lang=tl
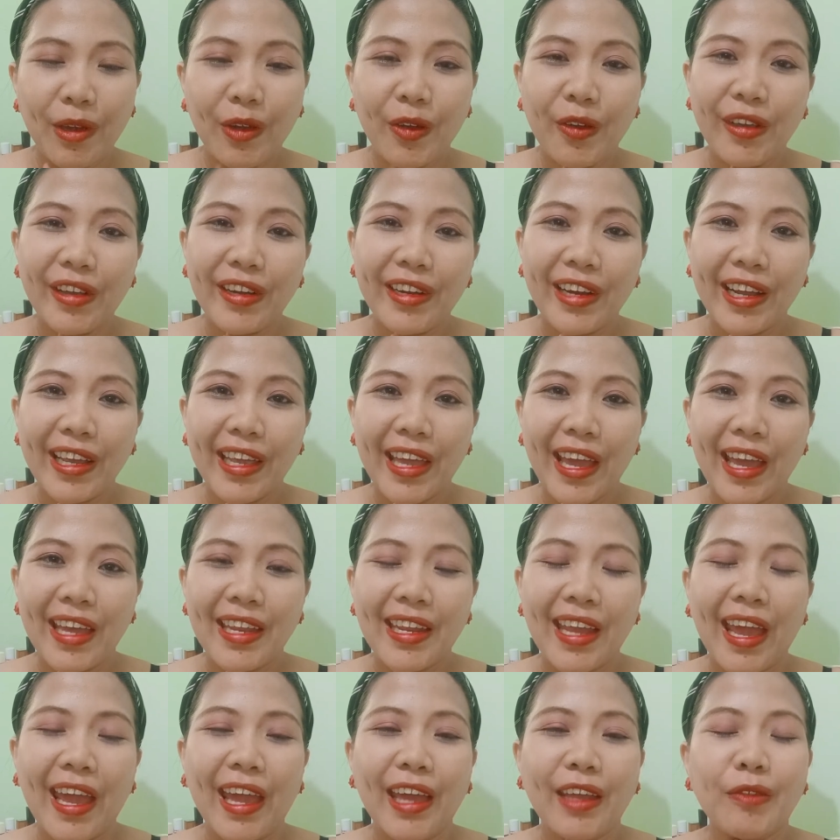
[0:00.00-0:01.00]
Echo here again
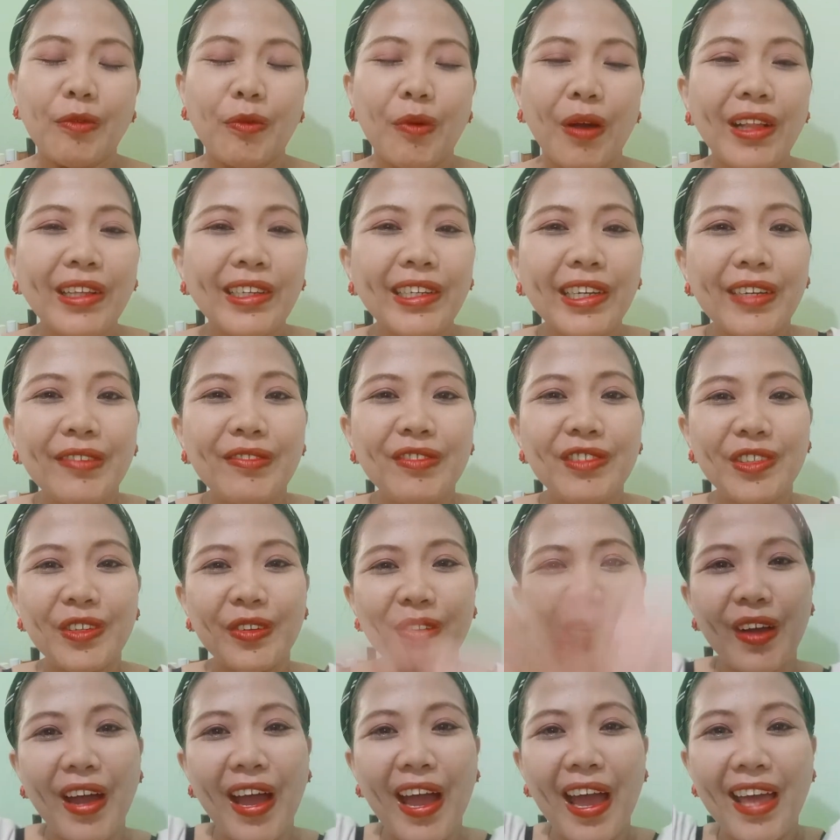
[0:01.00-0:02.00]
and welcome
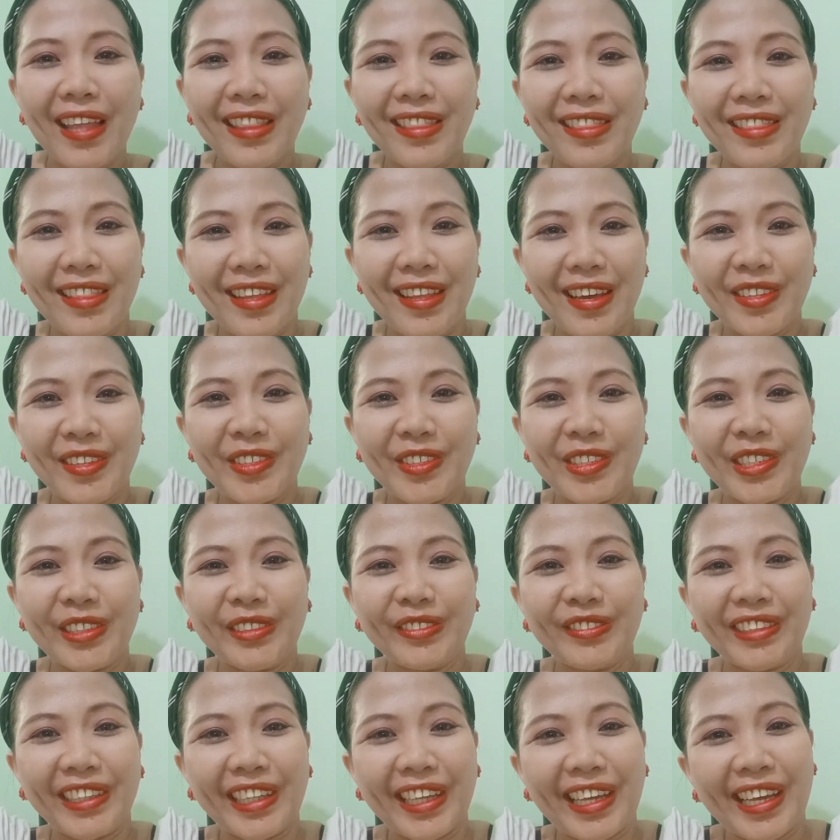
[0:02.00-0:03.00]
to another
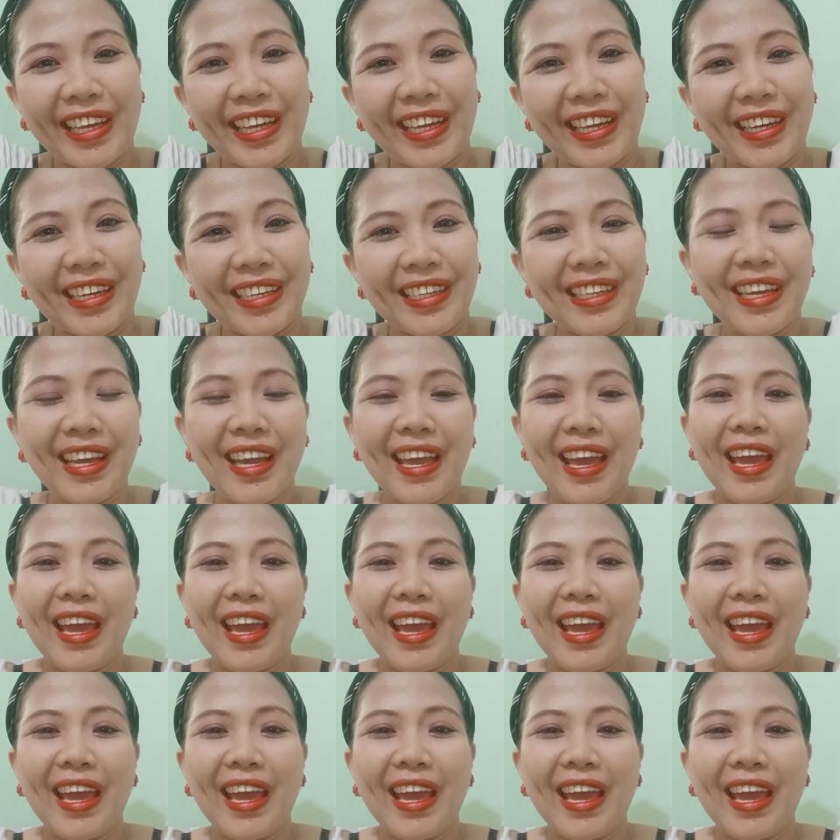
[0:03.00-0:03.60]
vlog.